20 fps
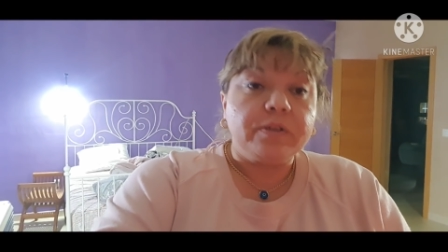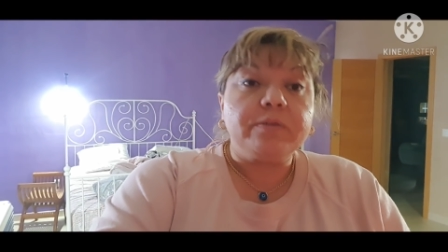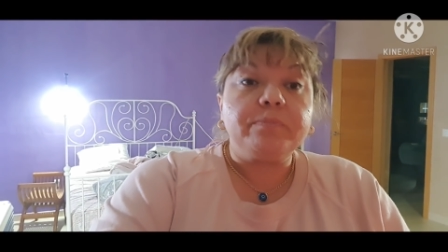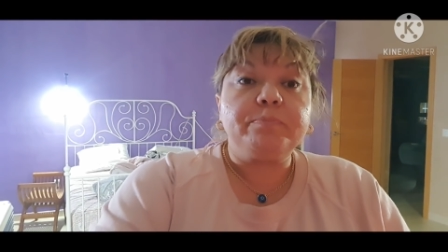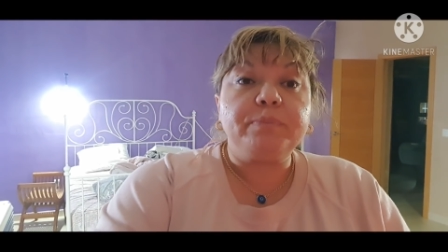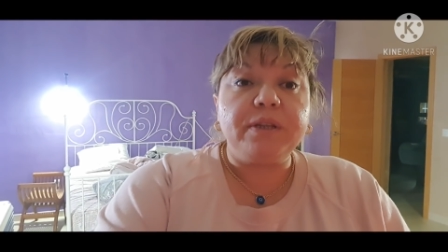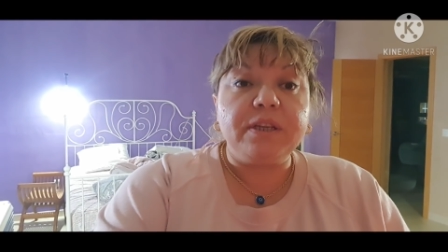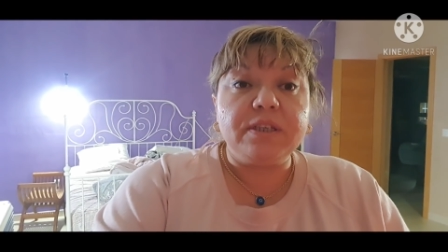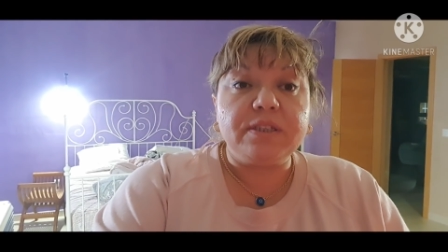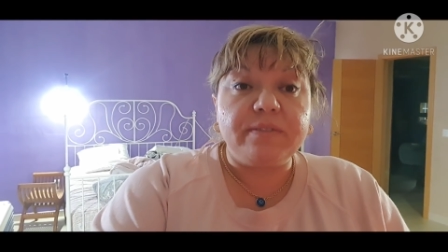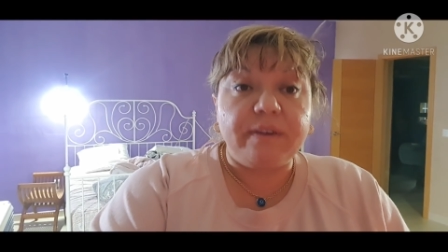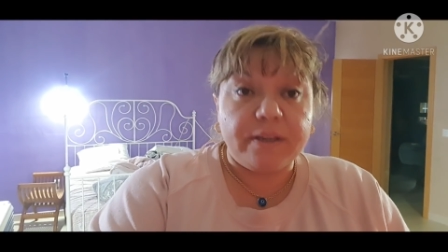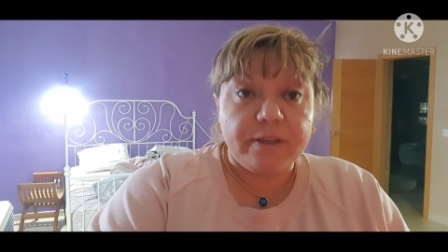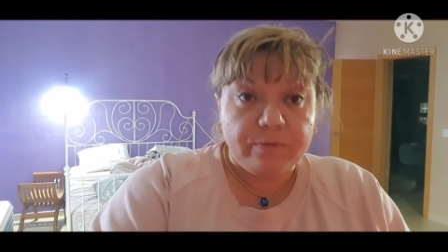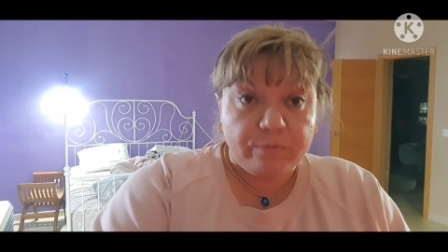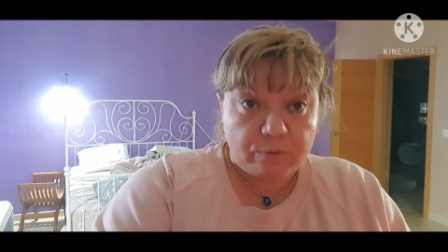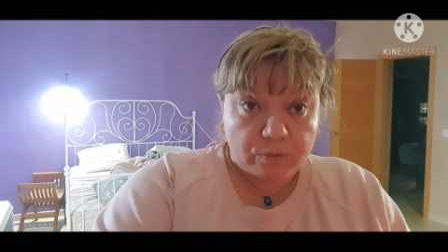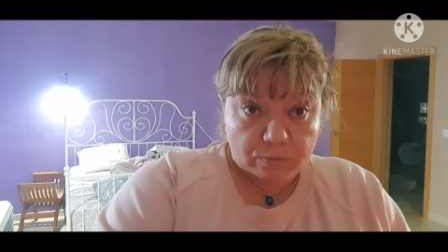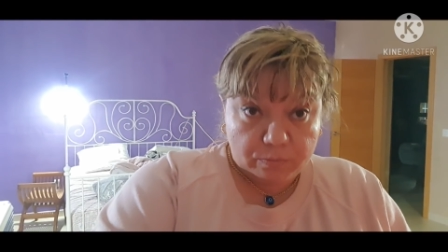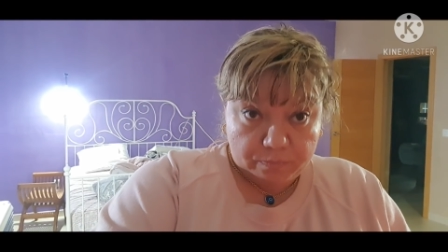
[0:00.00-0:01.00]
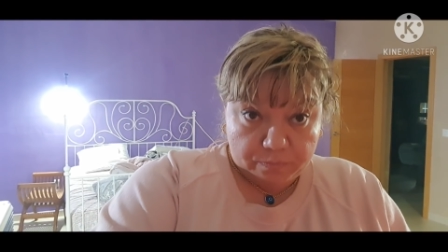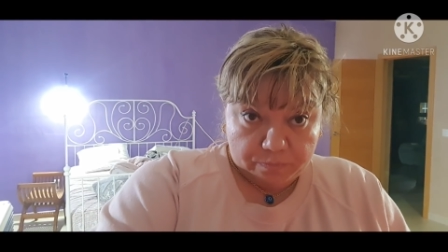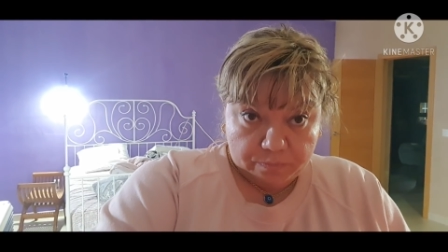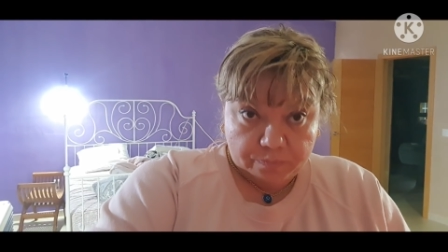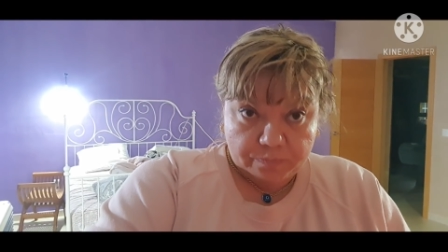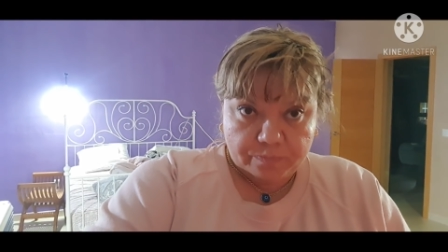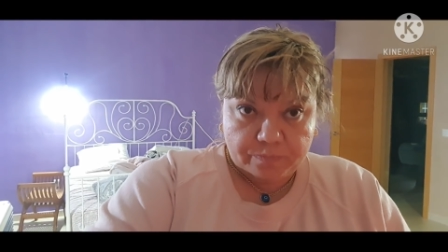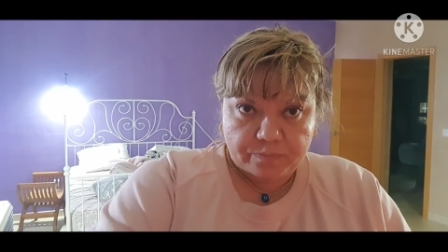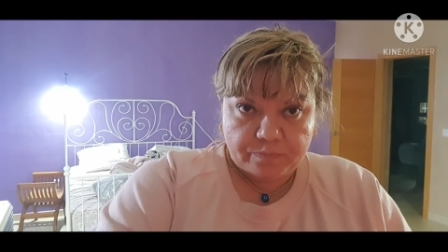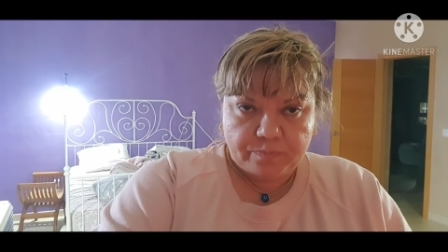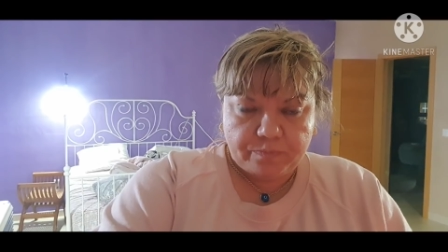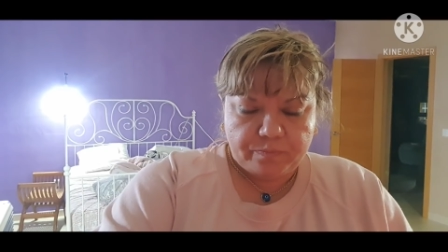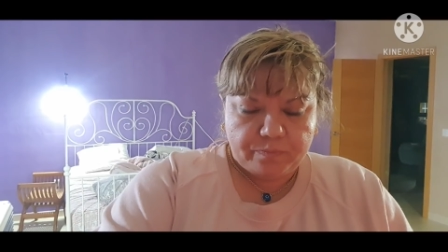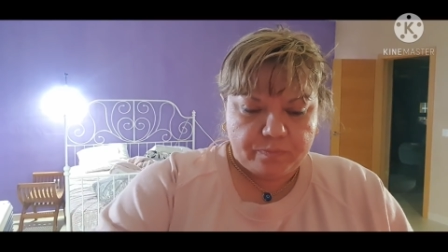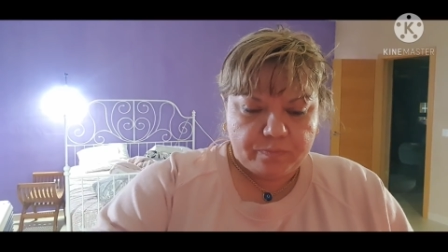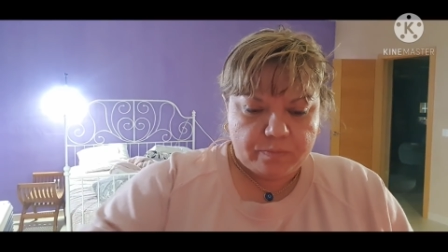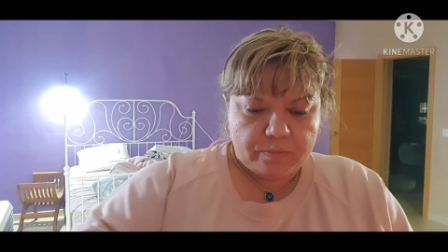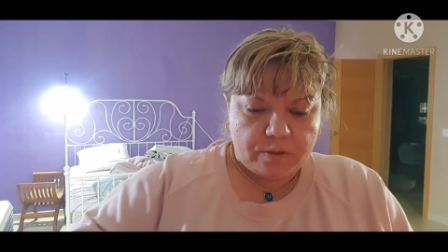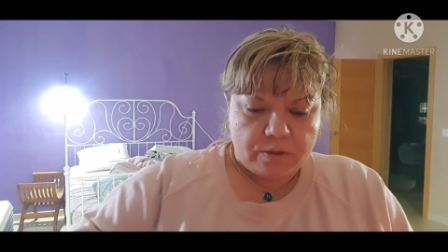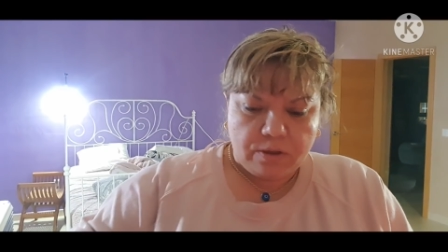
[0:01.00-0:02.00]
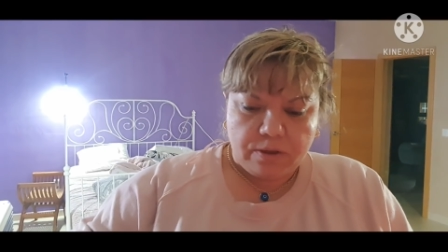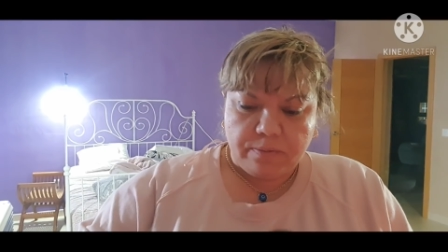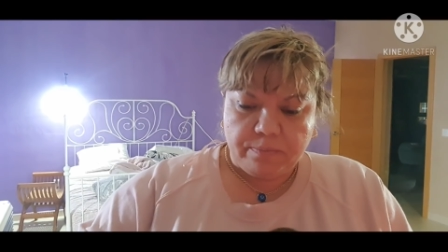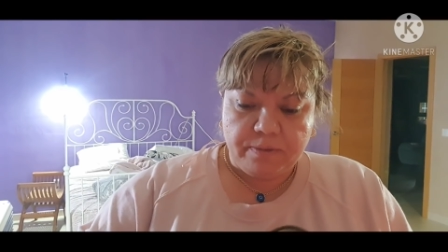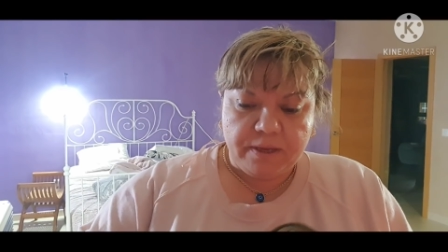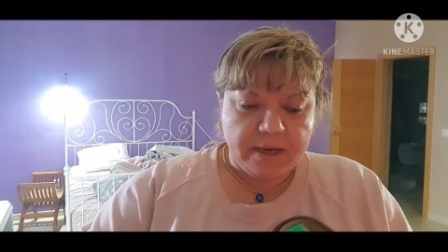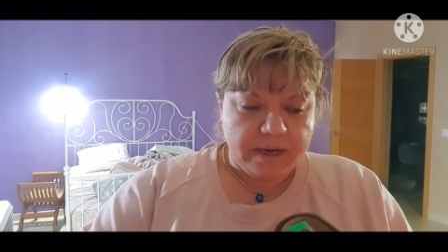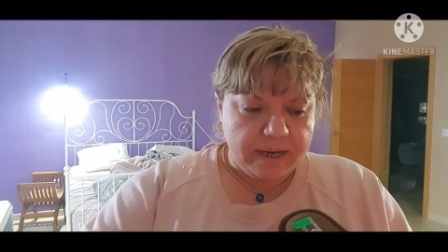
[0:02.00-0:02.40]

Перезваниваю. Мне